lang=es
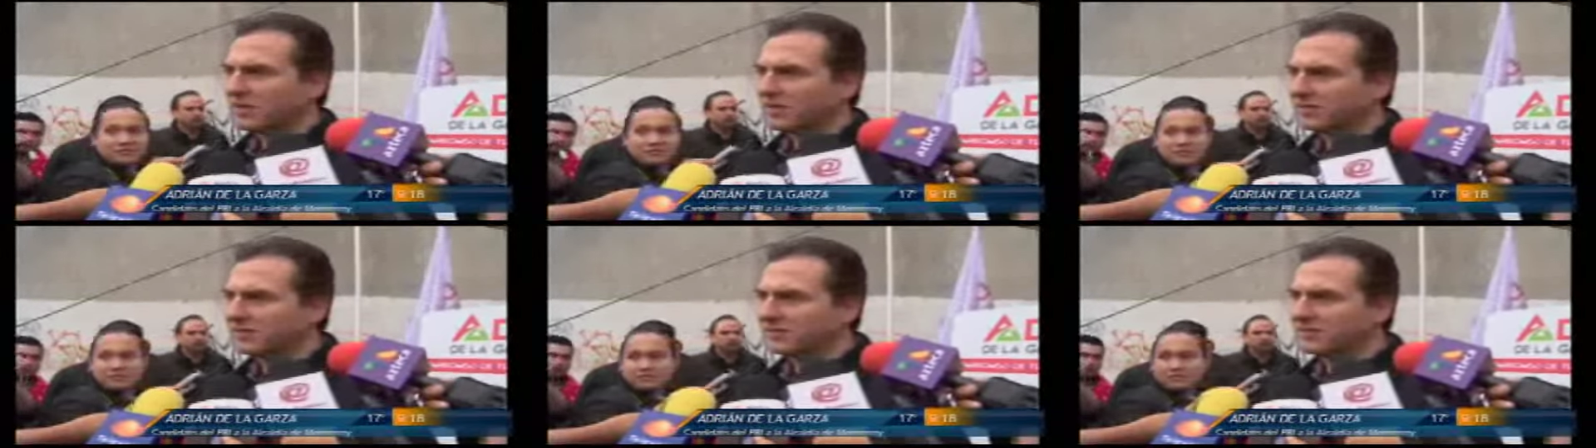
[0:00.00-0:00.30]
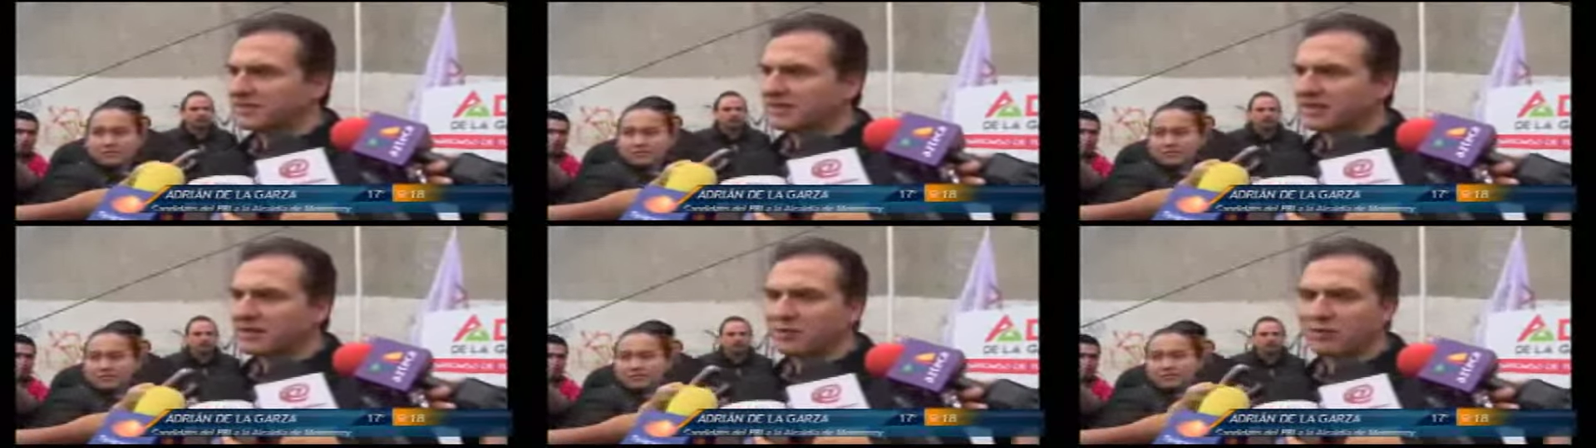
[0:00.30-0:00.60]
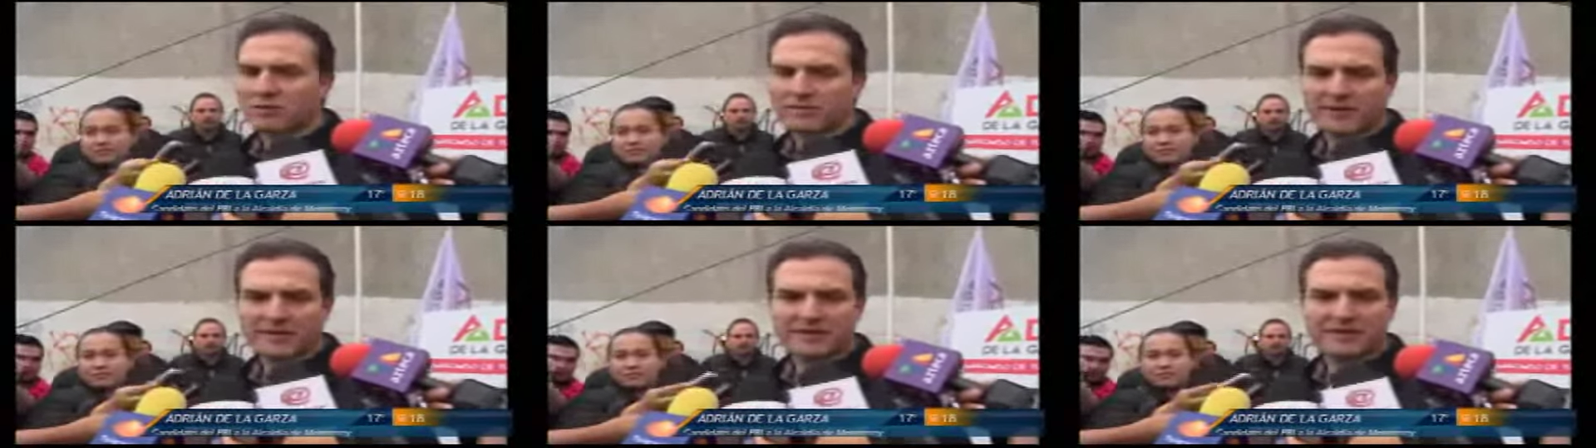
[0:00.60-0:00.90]
es decir,
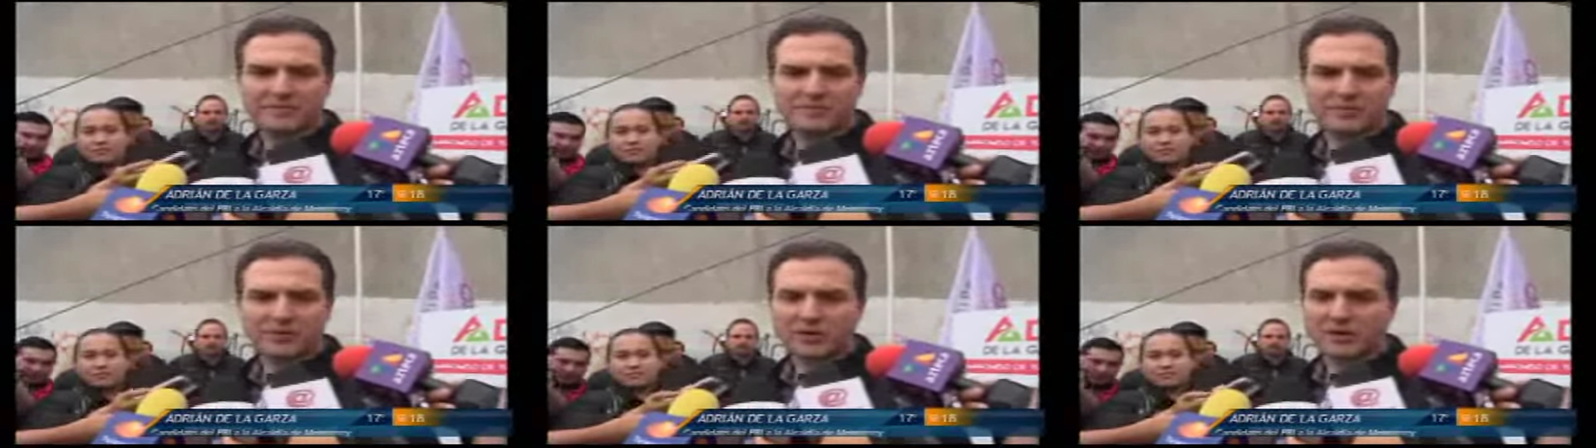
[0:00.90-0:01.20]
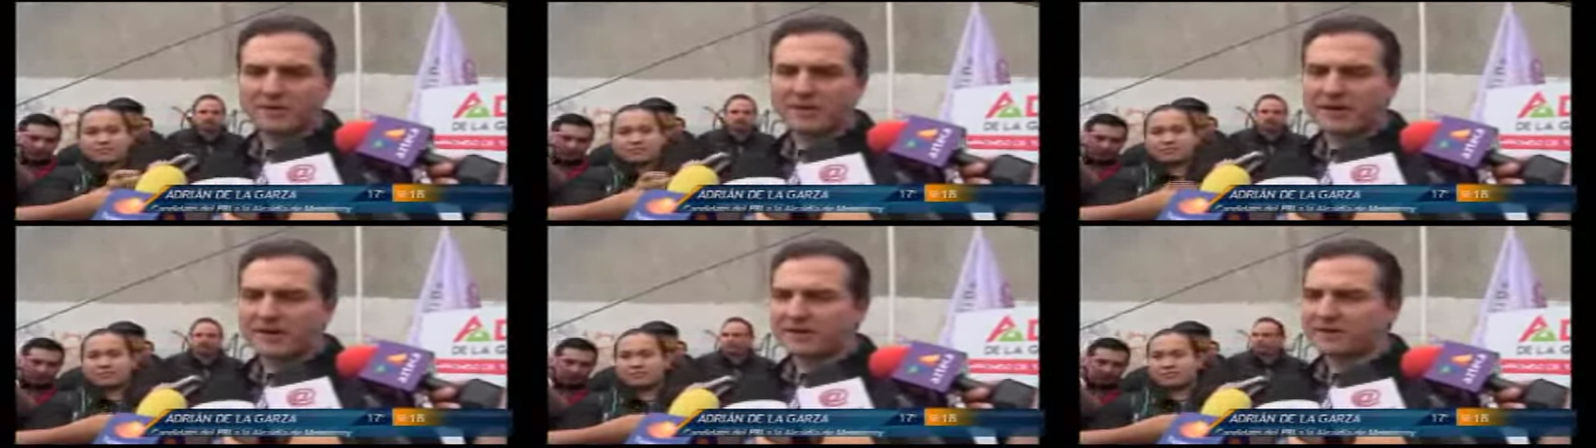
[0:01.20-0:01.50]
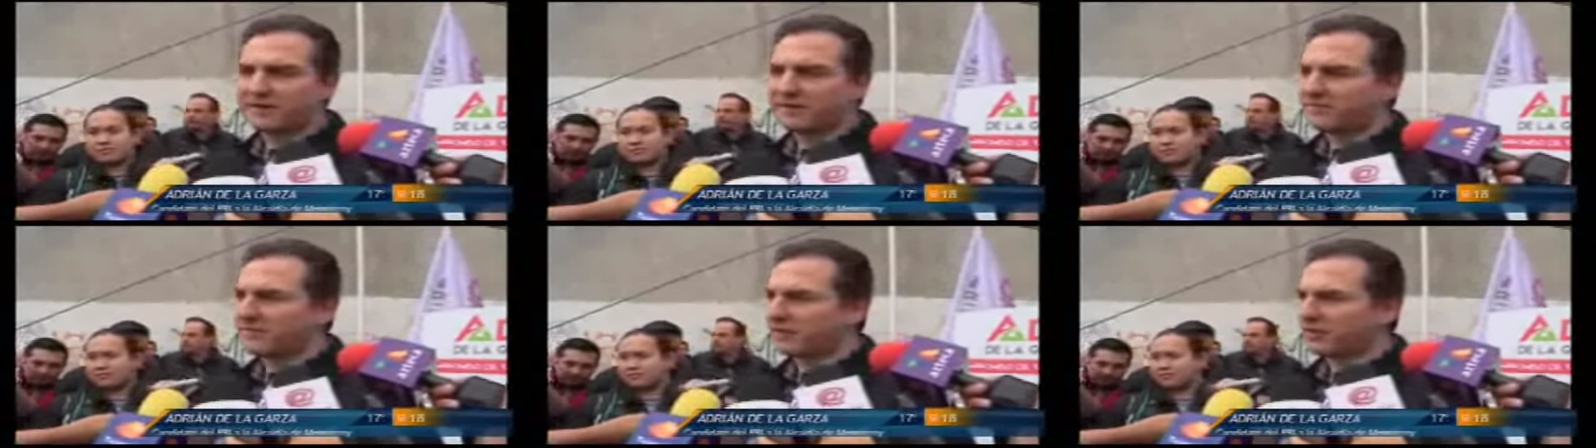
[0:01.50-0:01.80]
revolvente porque
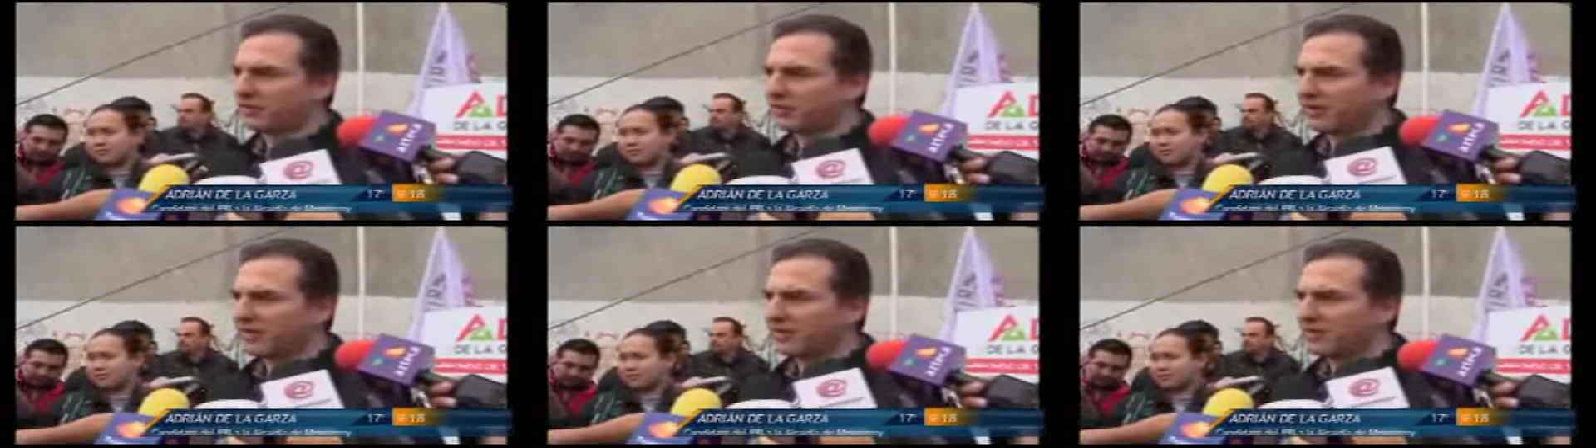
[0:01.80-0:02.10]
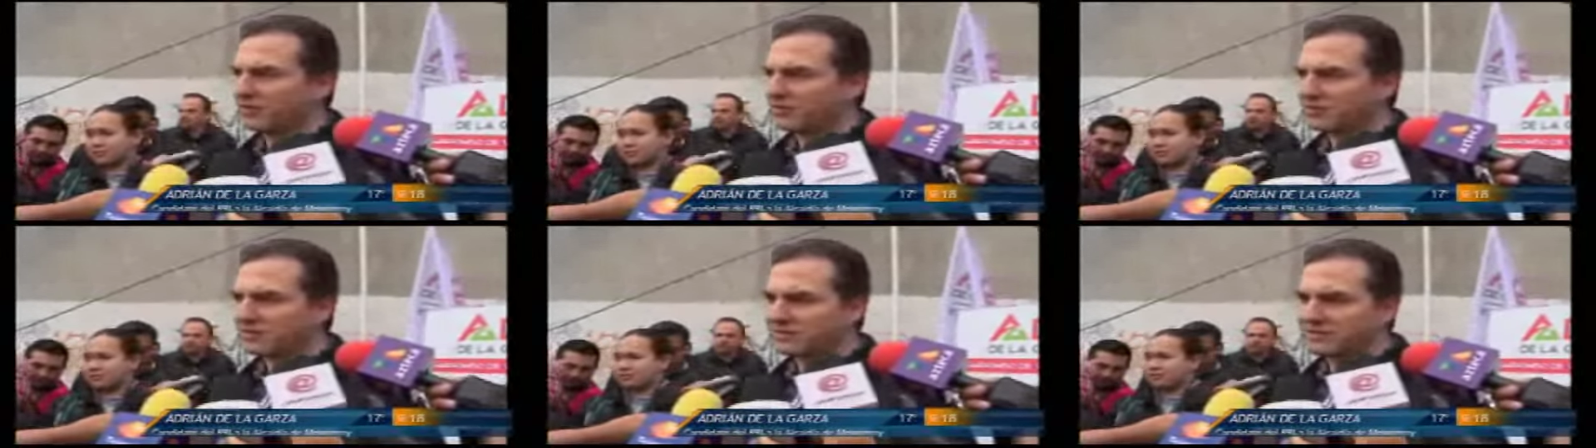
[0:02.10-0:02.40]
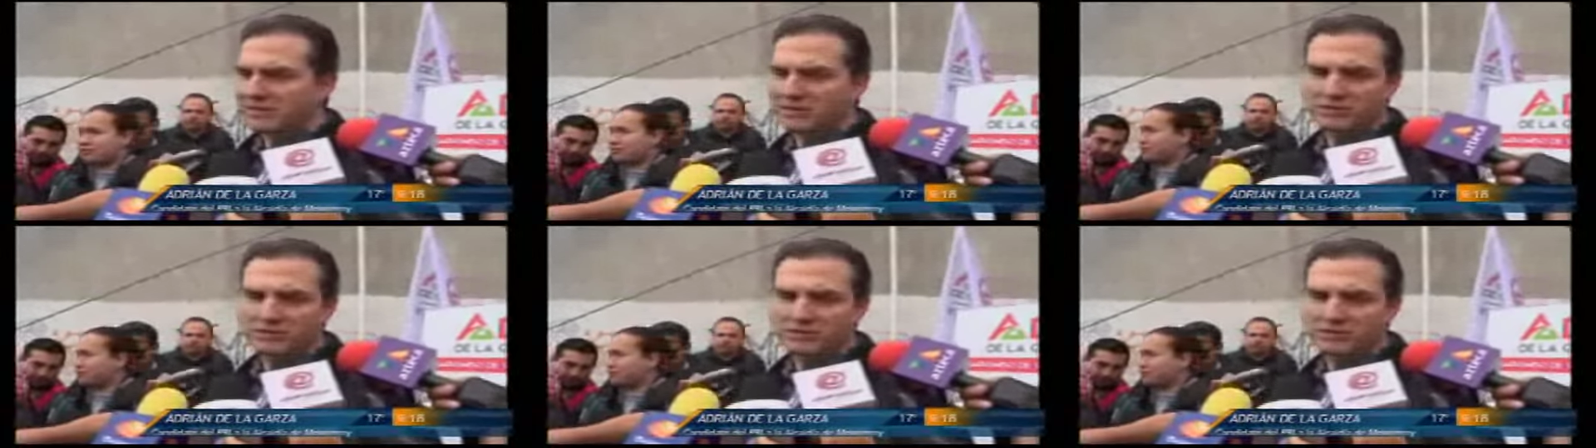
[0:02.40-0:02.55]
van eh, microcréditos